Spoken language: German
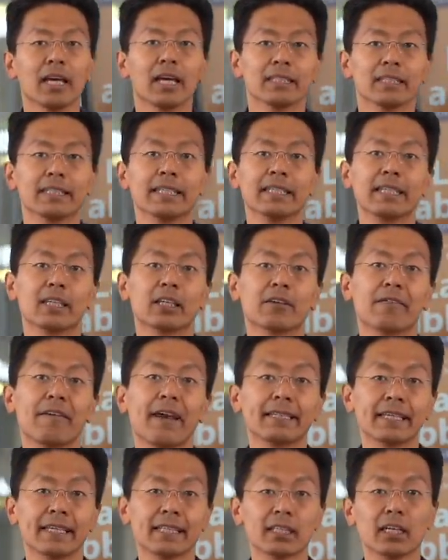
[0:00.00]
Die
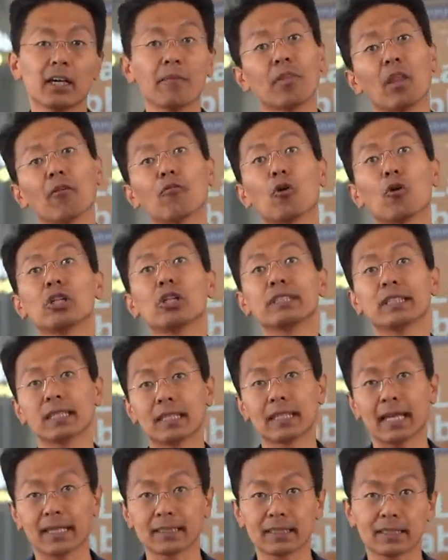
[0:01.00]
Querdenker wollen den
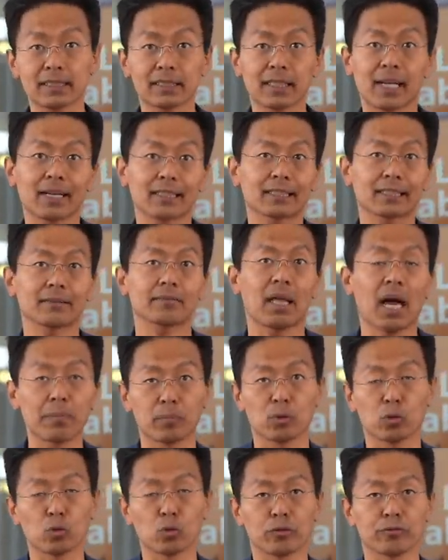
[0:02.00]
Landtag
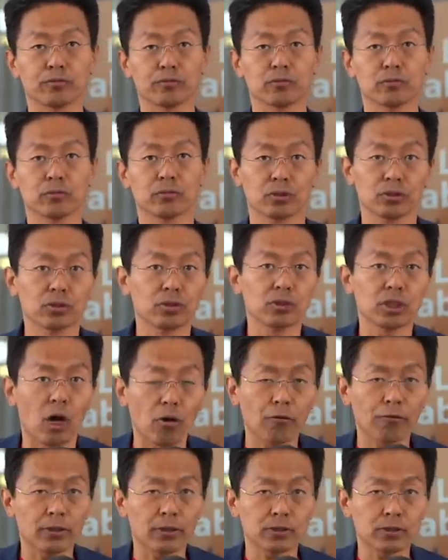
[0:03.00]
abberufen. Sie sind der
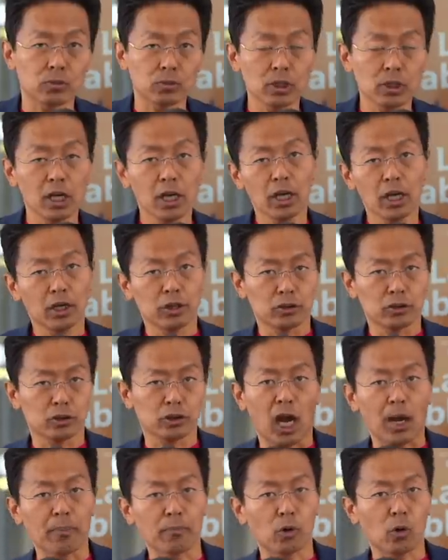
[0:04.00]
Auffassung,
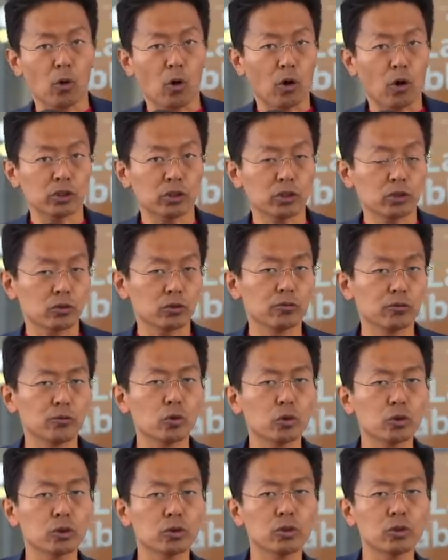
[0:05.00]
die Abgeordneten
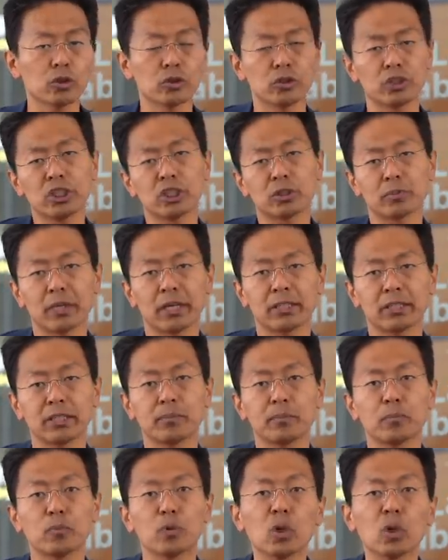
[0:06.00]
würden nicht mehr
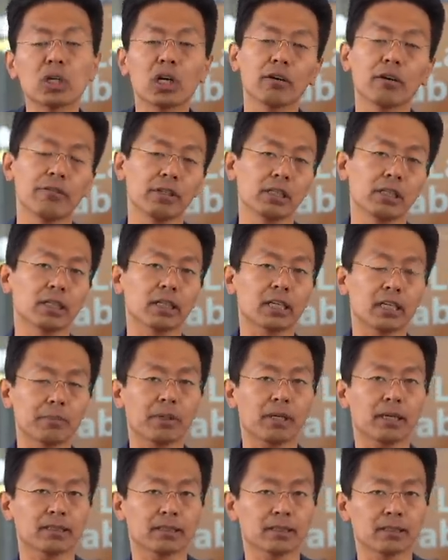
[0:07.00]
den Bürgerwillen
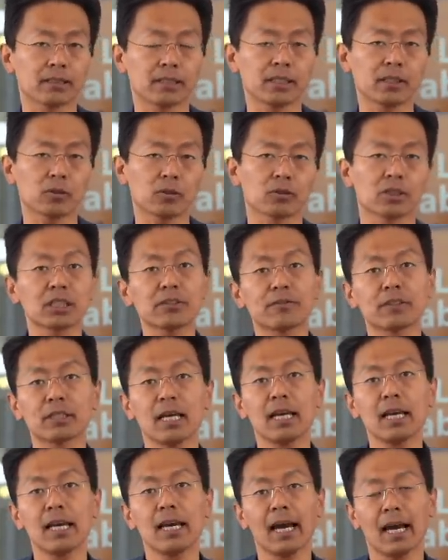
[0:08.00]
repräsentieren. Deswegen
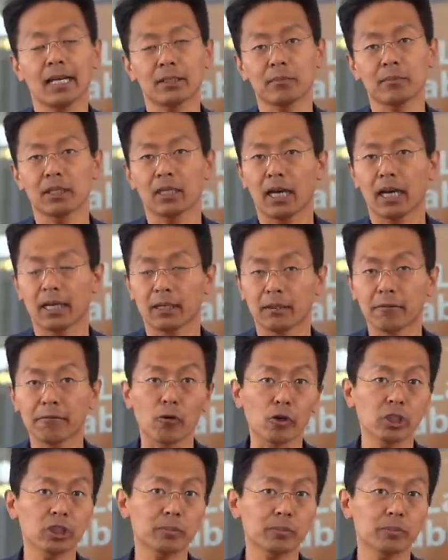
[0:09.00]
hat man ein
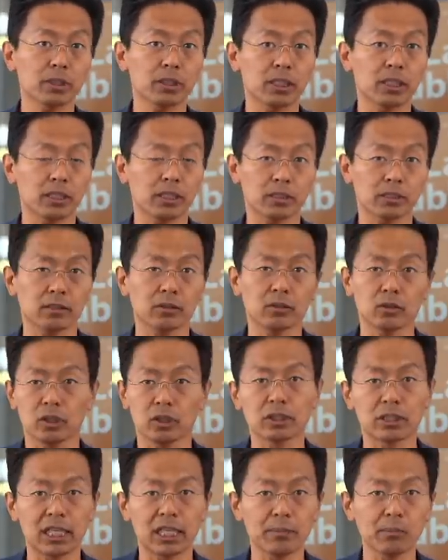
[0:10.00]
Volksbegehren
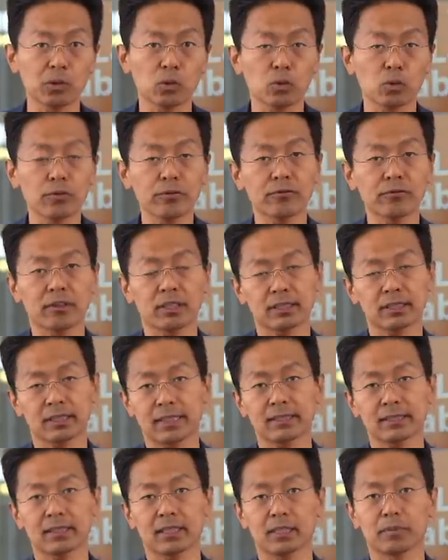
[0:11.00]
ins Leben gerufen, was
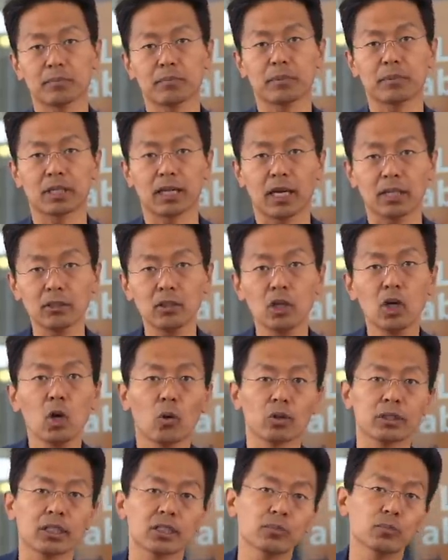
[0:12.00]
gestern begann.
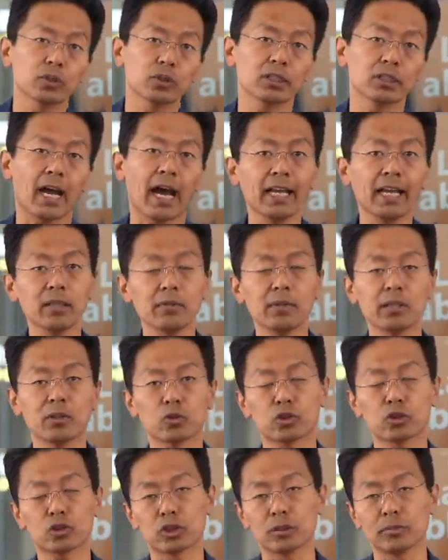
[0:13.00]
Und jetzt müssen eine
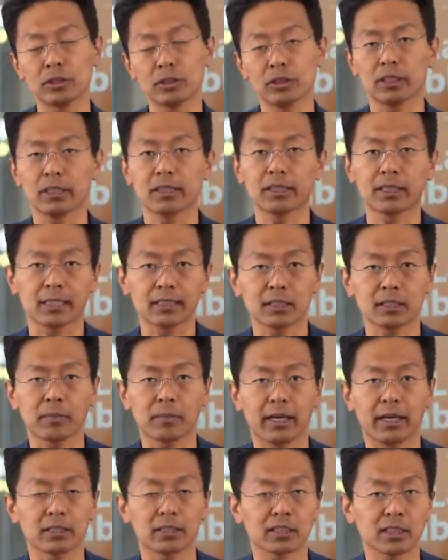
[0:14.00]
Million Stimmen in ganz
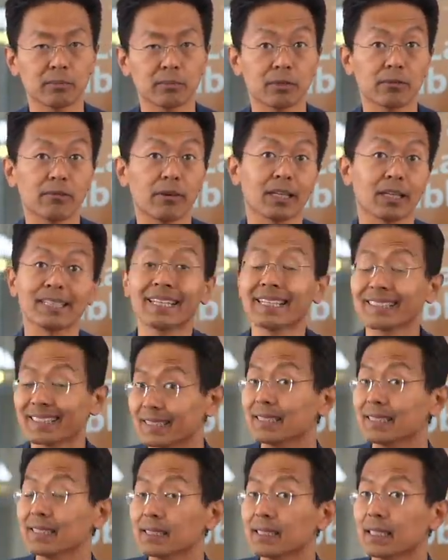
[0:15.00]
Bayern gesammelt werden.
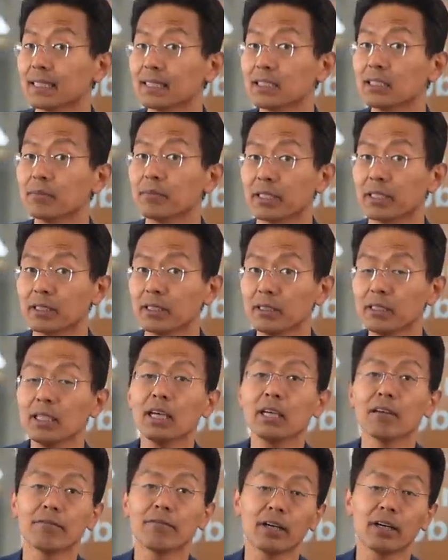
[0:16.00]
Das ist eine ganze Menge,
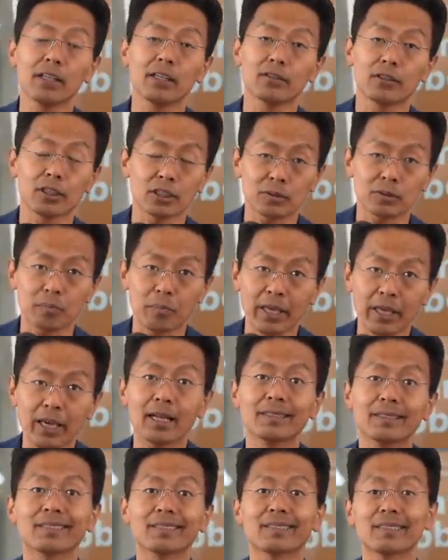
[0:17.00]
weil das mehr
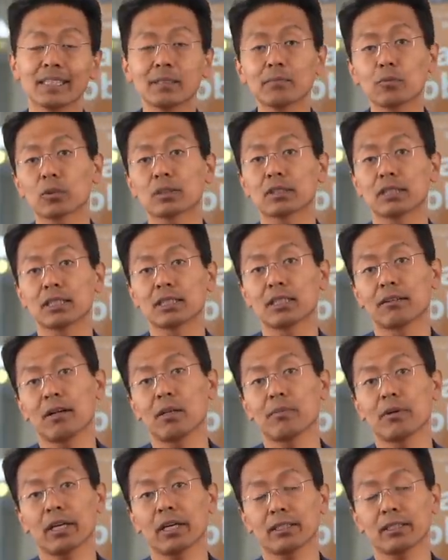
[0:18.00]
als 10 Prozent der
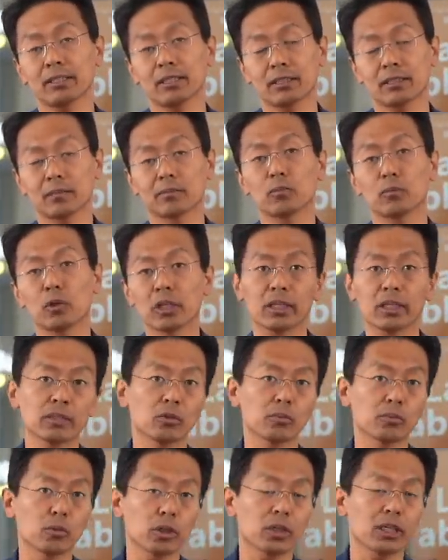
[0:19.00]
wahlberechtigten Bürgerinnen
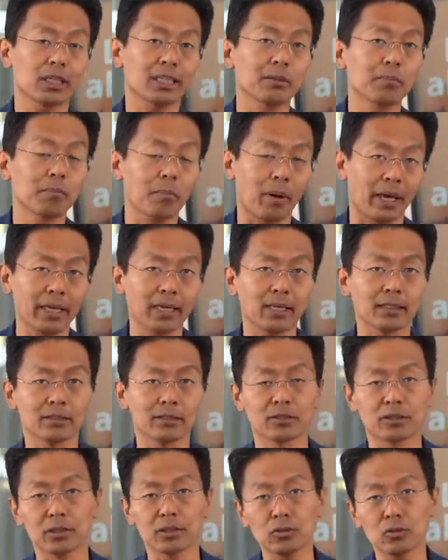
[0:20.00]
und Bürger in Bayern
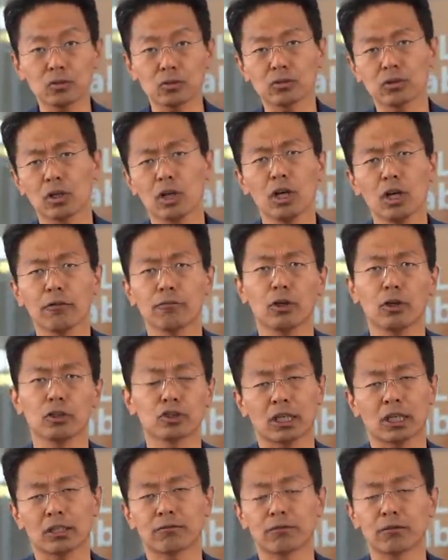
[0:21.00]
sind. Und für eine
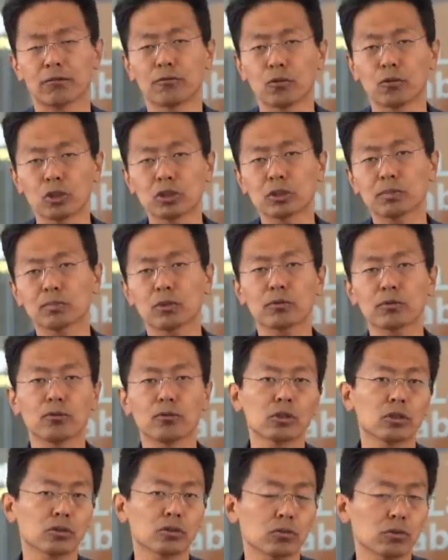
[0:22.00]
Stadt wie Würzburg
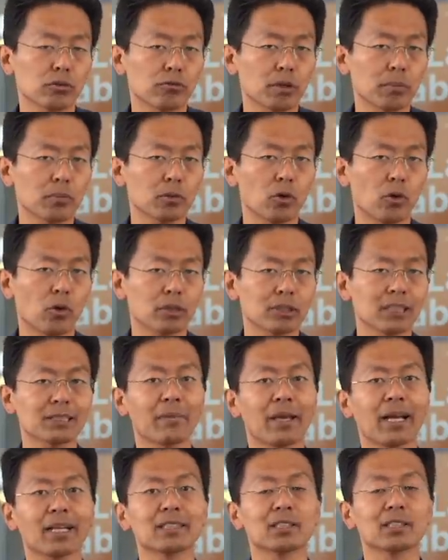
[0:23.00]
würde das ungefähr bedeuten, dass
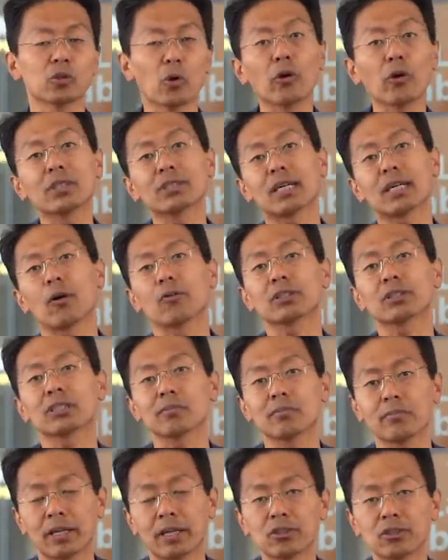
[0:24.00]
mehr als
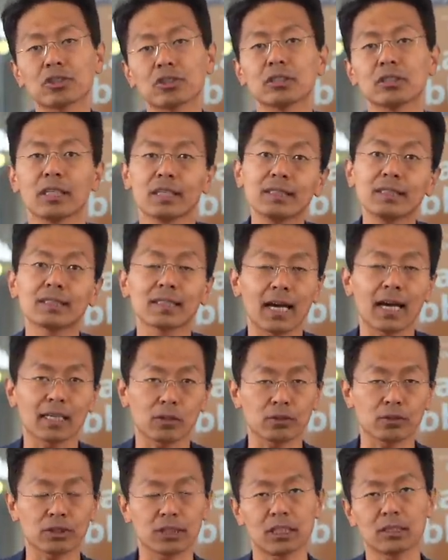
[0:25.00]
9000 Menschen ins
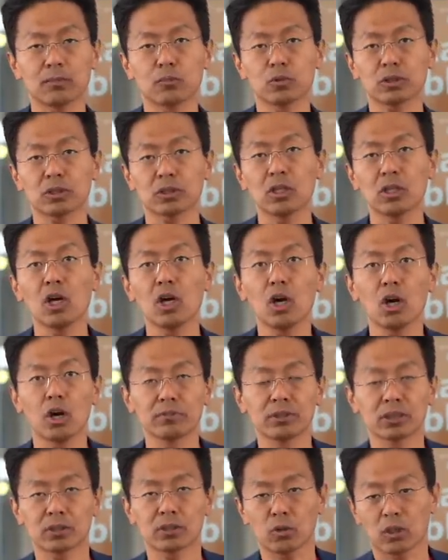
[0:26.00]
Rathaus gehen müssten,
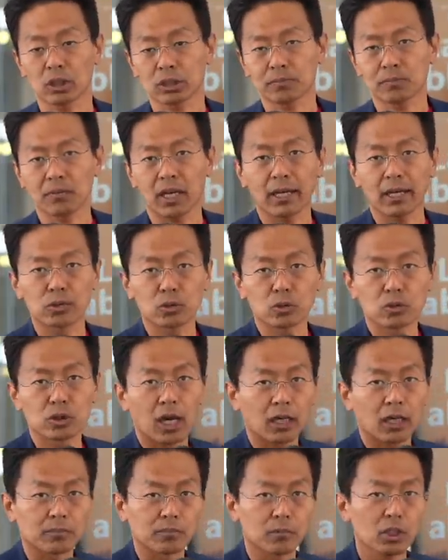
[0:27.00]
um sich dort
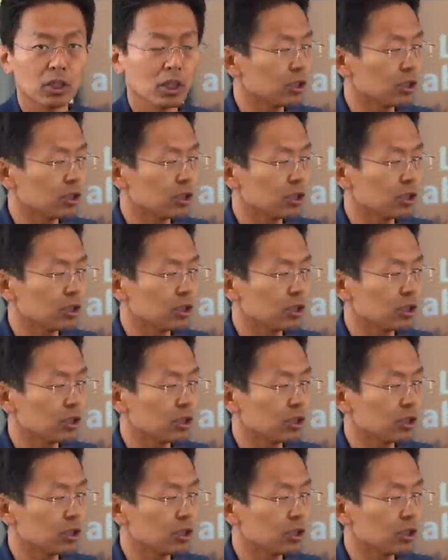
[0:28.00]
einzutragen.